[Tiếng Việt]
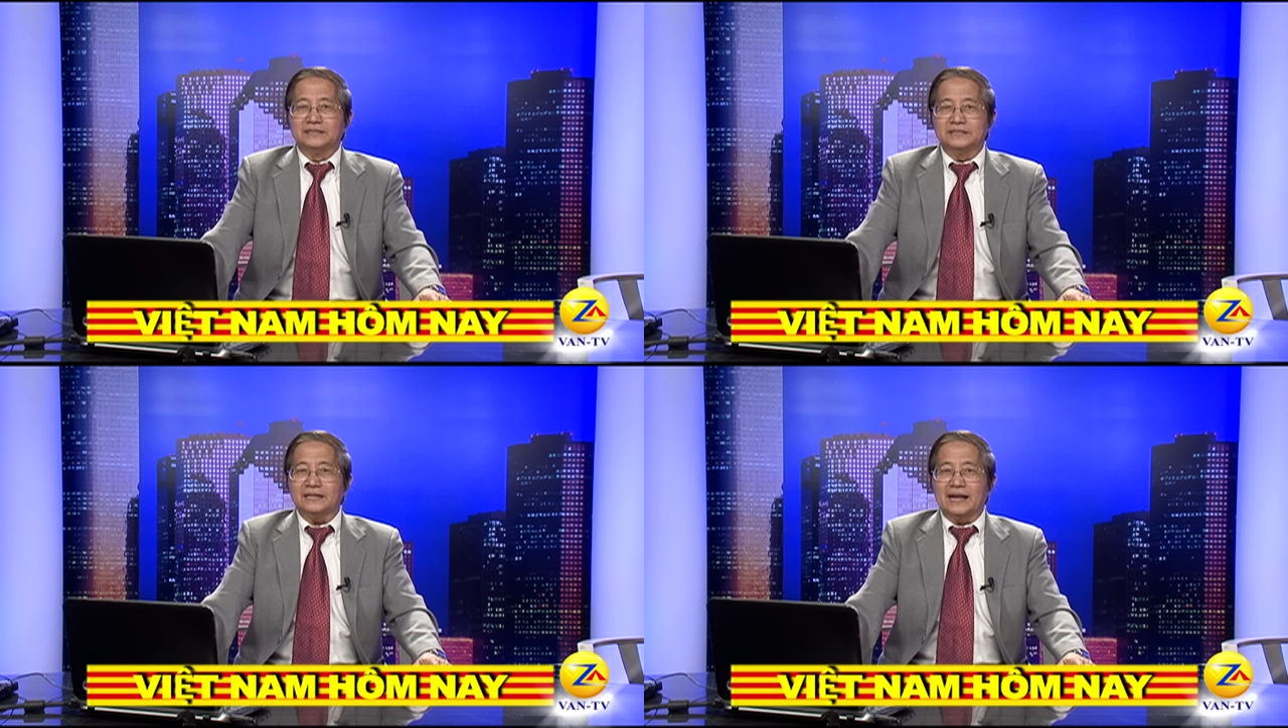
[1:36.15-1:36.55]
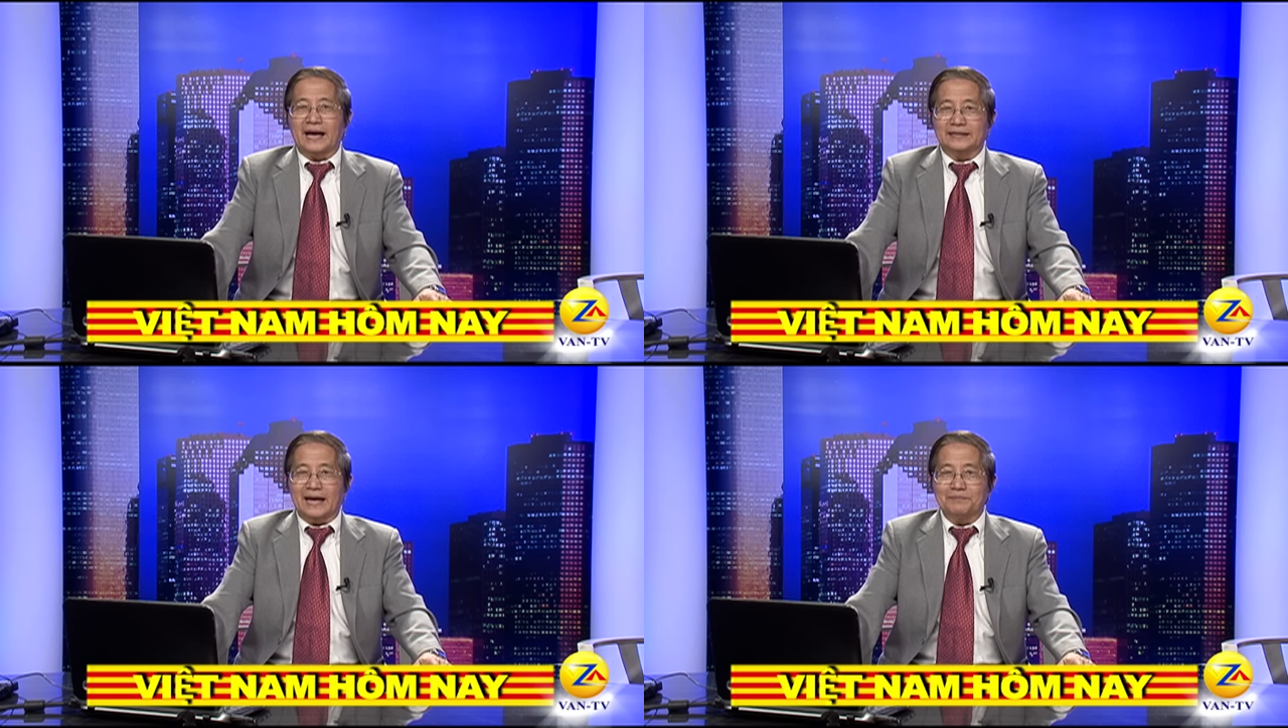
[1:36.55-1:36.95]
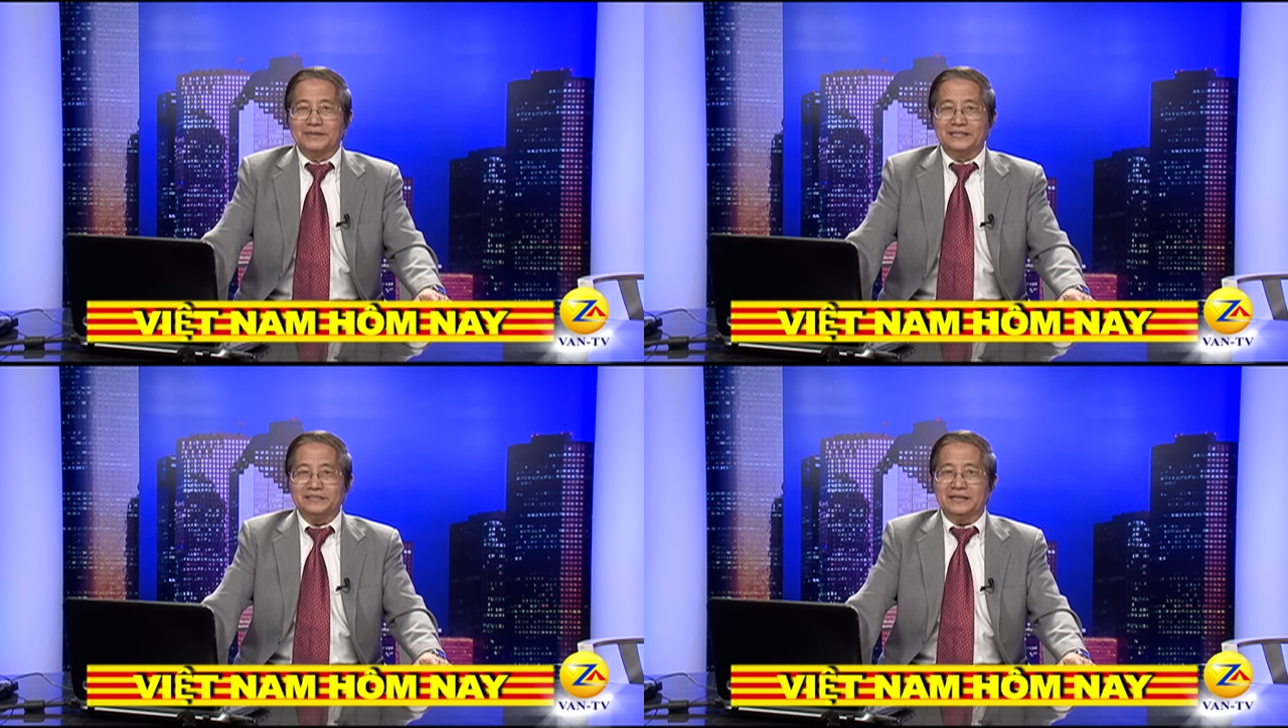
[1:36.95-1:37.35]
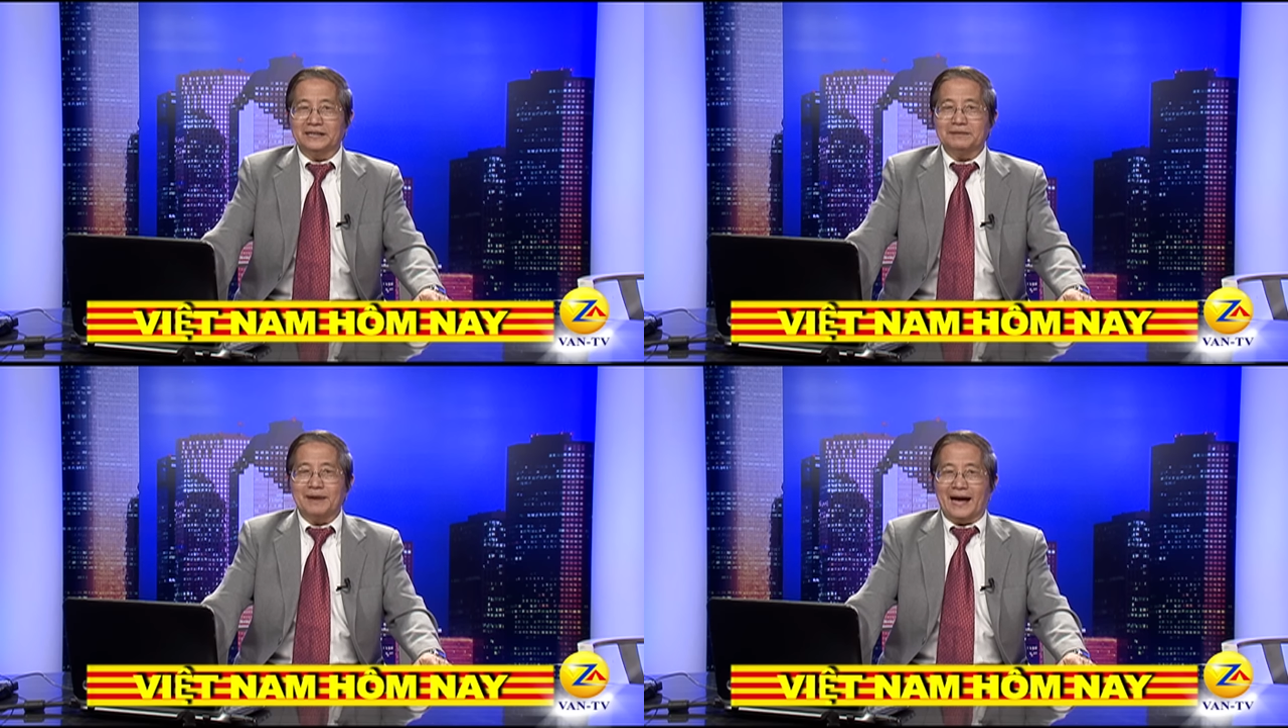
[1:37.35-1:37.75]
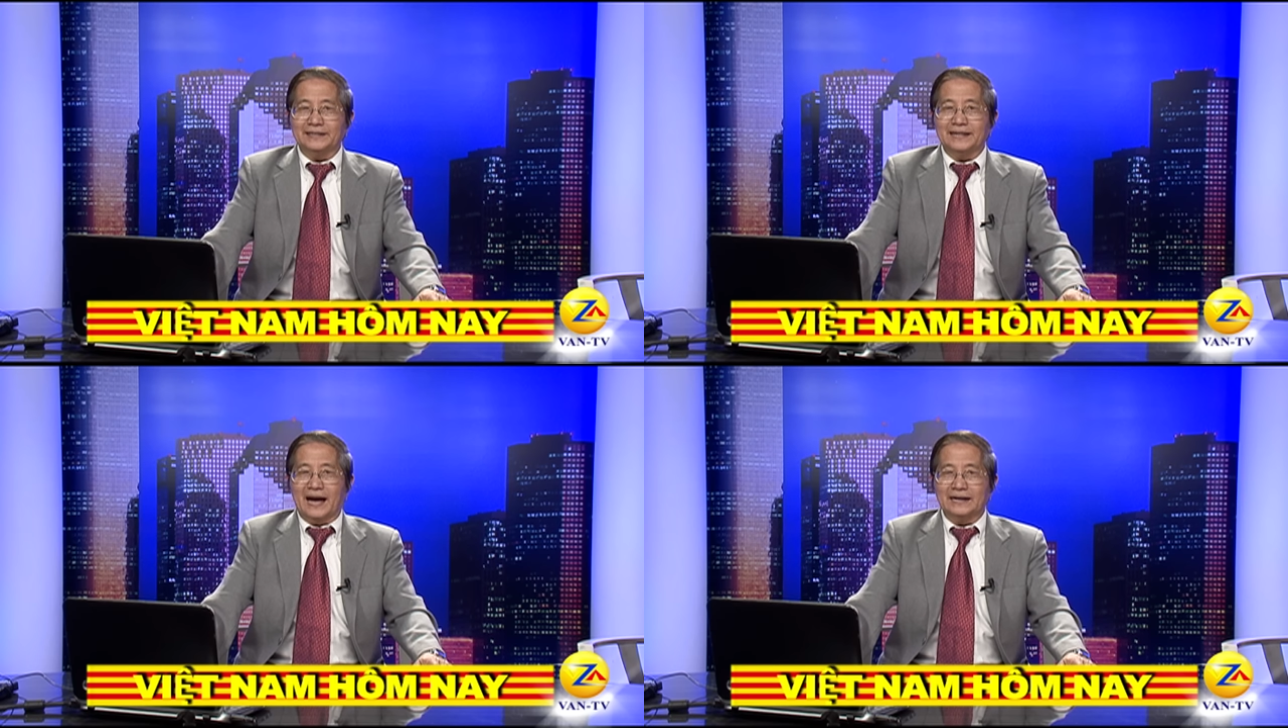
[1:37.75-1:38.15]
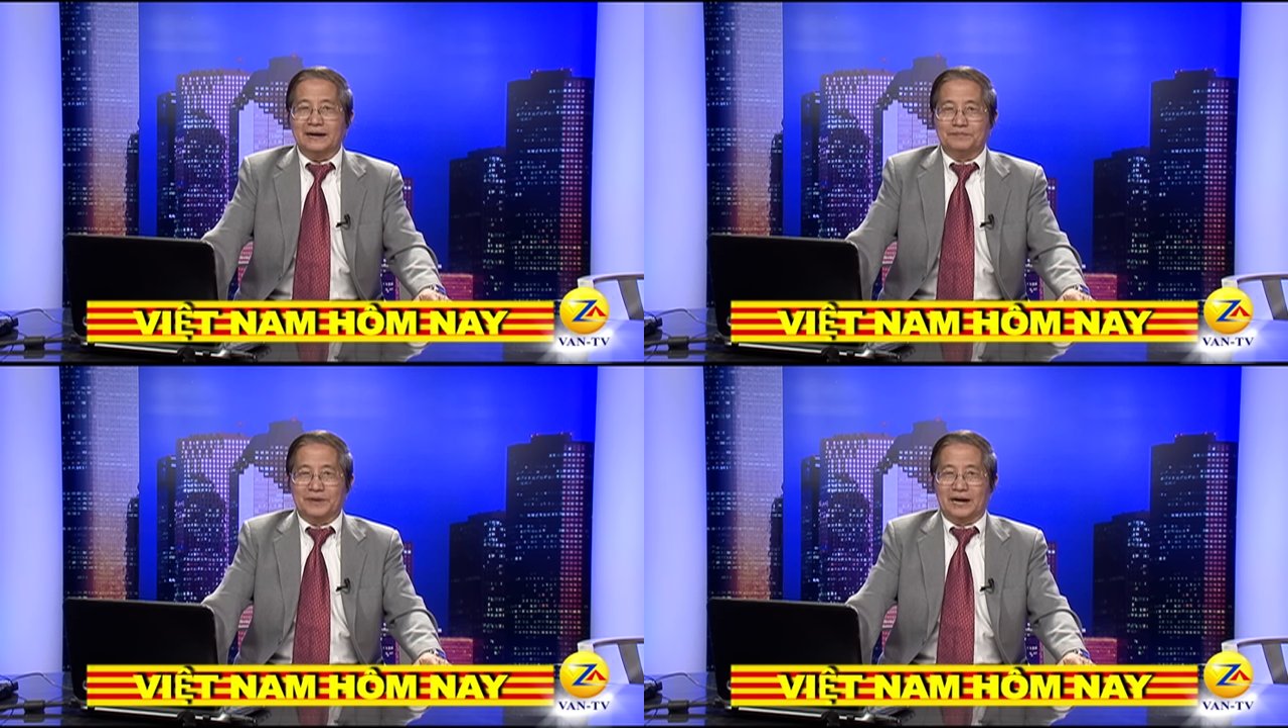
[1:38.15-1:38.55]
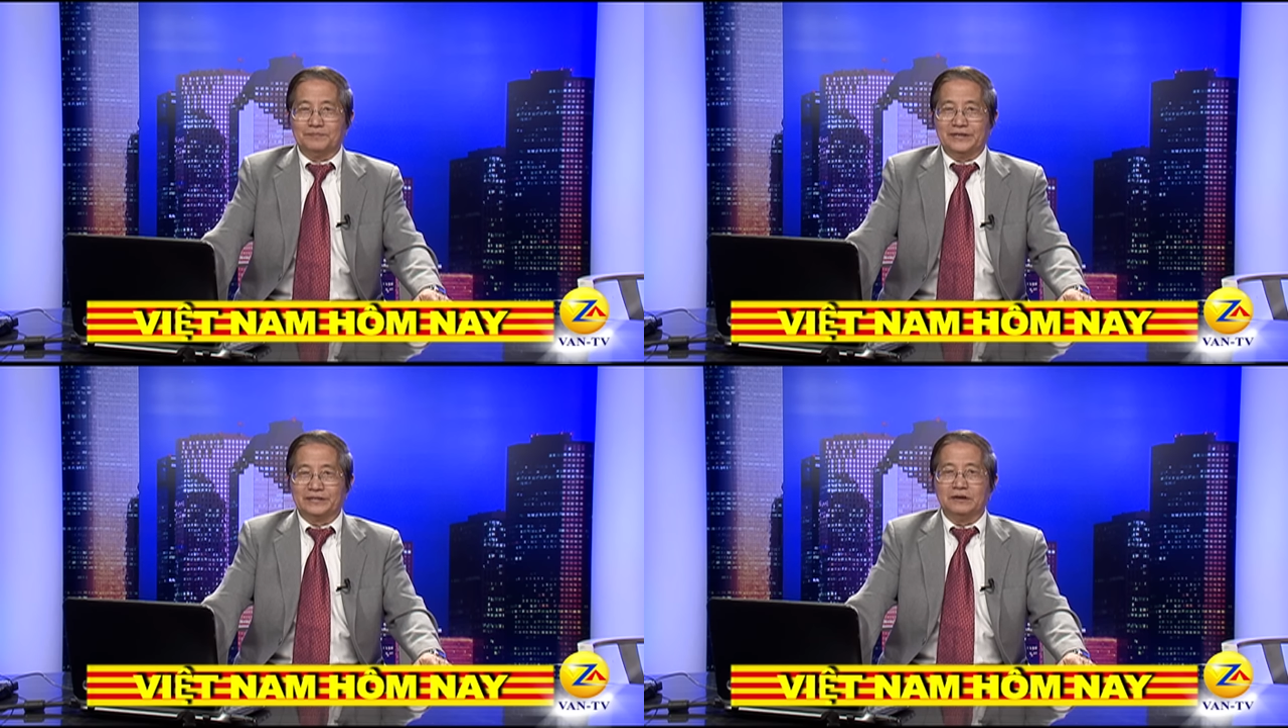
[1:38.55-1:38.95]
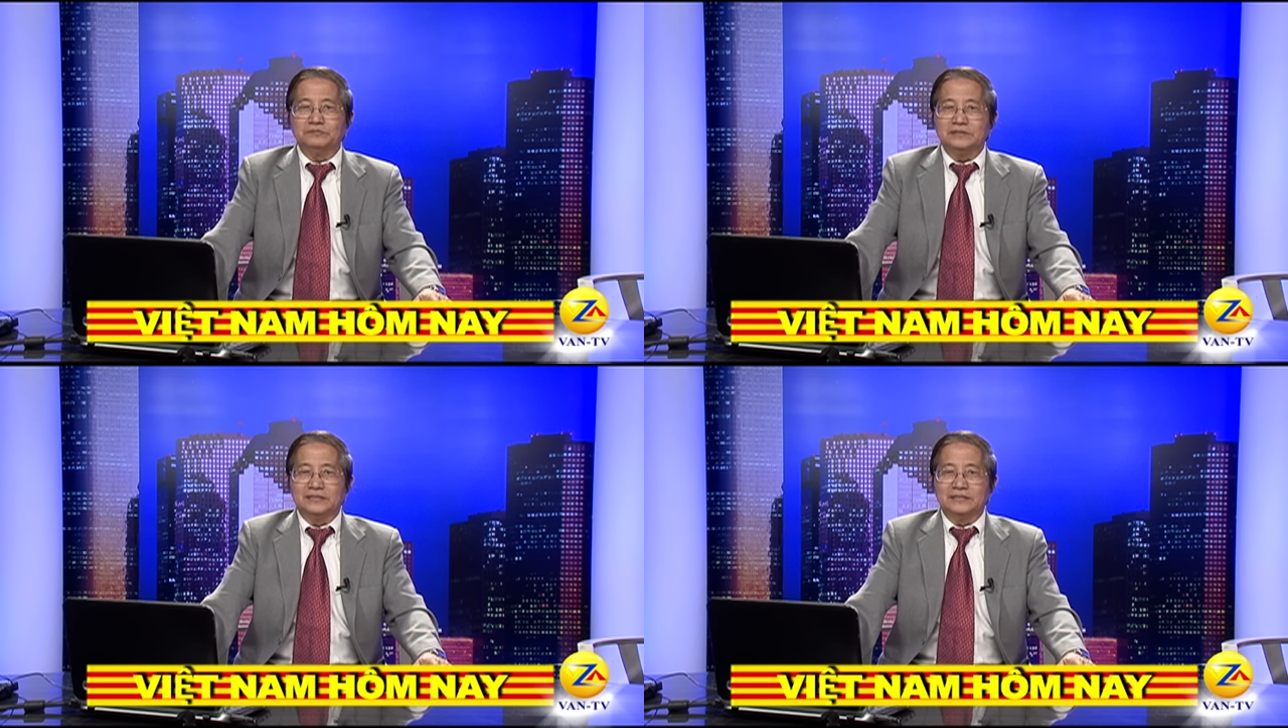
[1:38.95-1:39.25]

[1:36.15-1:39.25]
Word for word: Nhất là đã biến những cái bãi đá ngầm ở Biển Đông